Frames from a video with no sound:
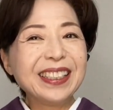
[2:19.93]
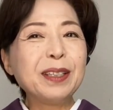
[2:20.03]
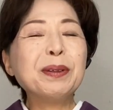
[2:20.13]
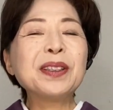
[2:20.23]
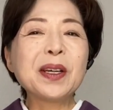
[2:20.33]

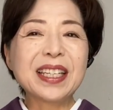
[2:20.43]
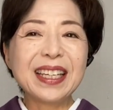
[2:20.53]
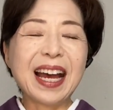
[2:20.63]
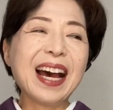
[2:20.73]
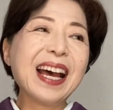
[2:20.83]
自分の好き
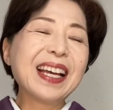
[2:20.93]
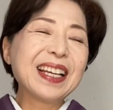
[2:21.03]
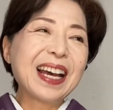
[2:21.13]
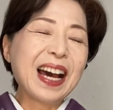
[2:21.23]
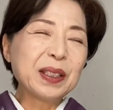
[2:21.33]
な、
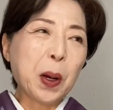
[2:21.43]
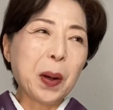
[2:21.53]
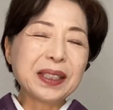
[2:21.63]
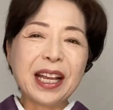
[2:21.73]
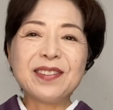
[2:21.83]
あの、
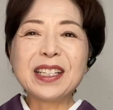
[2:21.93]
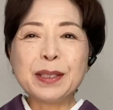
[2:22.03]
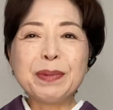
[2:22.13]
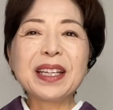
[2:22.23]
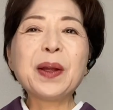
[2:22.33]
私は
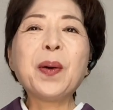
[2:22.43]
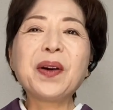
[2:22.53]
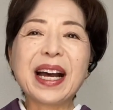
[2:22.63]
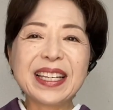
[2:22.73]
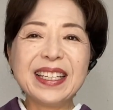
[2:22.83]
紬の方
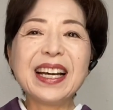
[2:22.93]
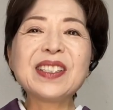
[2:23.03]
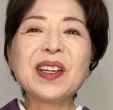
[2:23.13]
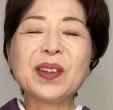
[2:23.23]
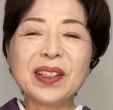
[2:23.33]
が着や
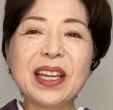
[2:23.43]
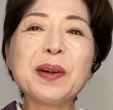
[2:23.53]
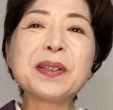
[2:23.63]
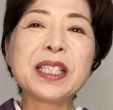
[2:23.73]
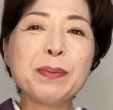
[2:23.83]
すいのでよ
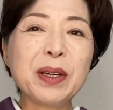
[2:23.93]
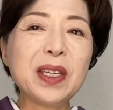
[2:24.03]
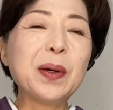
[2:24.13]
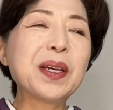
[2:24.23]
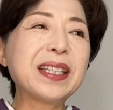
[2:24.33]
く
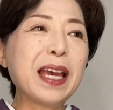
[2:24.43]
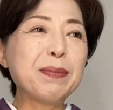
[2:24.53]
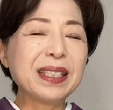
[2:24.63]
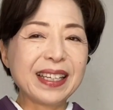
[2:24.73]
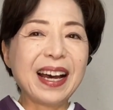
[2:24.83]
紬を着てい
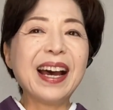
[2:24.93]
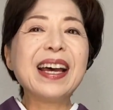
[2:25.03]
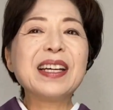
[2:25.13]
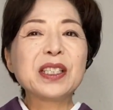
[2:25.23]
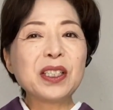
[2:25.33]
ますが、
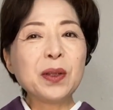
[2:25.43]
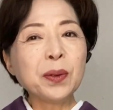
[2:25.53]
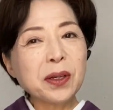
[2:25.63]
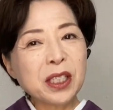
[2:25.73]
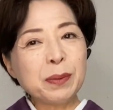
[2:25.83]
ど
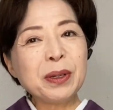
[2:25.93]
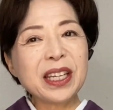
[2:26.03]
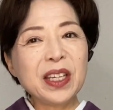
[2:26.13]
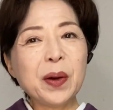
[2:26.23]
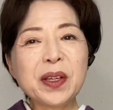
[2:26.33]
の
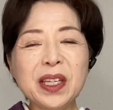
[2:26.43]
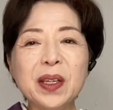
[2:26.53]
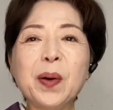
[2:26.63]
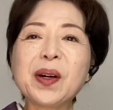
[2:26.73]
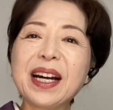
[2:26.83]
紬を着
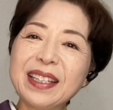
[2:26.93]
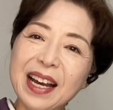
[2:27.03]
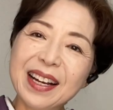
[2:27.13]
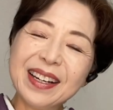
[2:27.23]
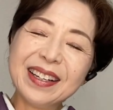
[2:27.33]
ようか
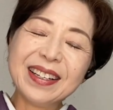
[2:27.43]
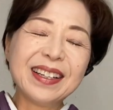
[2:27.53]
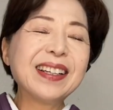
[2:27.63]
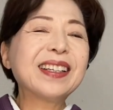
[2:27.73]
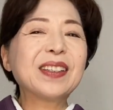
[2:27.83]
なっ
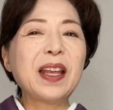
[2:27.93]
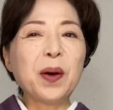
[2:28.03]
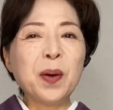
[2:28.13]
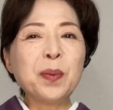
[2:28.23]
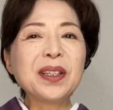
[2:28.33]
て
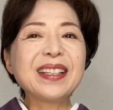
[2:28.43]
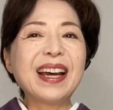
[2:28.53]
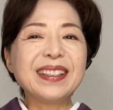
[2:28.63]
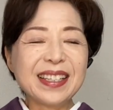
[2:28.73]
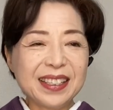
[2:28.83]
思った
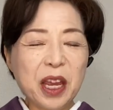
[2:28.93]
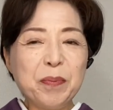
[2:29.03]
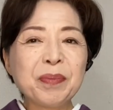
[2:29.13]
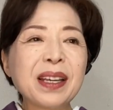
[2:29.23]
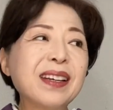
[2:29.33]
んです
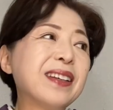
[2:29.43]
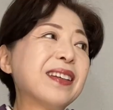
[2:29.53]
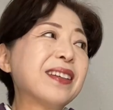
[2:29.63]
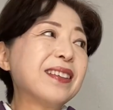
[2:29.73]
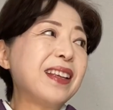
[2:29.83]
ね。
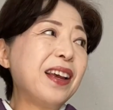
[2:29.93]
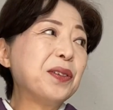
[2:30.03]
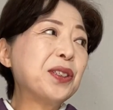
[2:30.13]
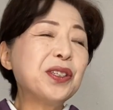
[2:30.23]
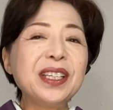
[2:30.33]
で、
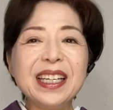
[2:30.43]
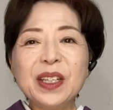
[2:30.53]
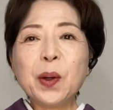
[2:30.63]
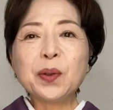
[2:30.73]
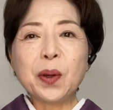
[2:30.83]
薄い
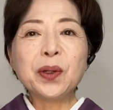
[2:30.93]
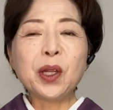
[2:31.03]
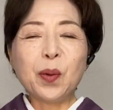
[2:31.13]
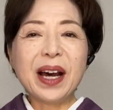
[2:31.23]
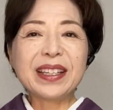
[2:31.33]
色という
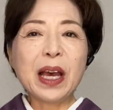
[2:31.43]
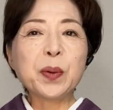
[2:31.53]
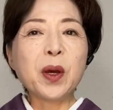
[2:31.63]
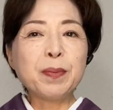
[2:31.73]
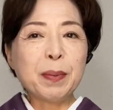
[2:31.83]
のは結
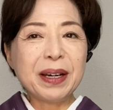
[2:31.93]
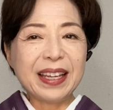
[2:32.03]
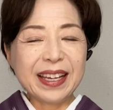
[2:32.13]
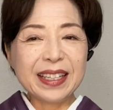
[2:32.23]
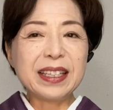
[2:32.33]
構今ま
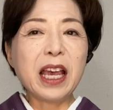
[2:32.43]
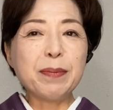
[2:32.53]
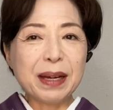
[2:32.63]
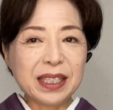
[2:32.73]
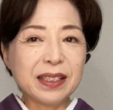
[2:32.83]
で着てい
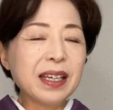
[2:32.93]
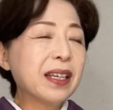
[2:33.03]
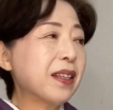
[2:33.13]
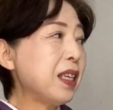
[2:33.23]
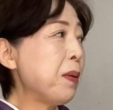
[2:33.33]
ます。
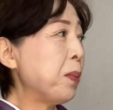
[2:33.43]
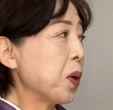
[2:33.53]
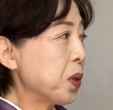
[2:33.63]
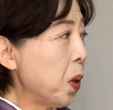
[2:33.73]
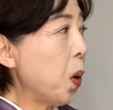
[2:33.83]
で
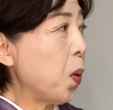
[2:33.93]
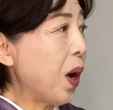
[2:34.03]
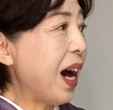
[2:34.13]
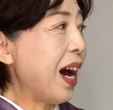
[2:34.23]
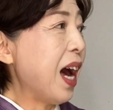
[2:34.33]
も今日
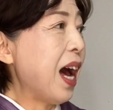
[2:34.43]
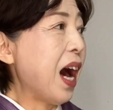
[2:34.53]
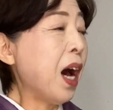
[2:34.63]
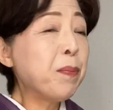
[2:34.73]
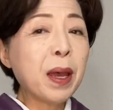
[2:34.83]
は
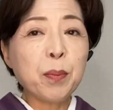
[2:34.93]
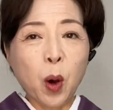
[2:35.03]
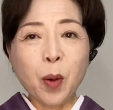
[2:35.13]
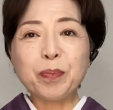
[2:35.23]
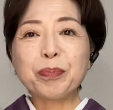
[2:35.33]
雨
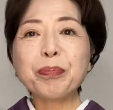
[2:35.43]
も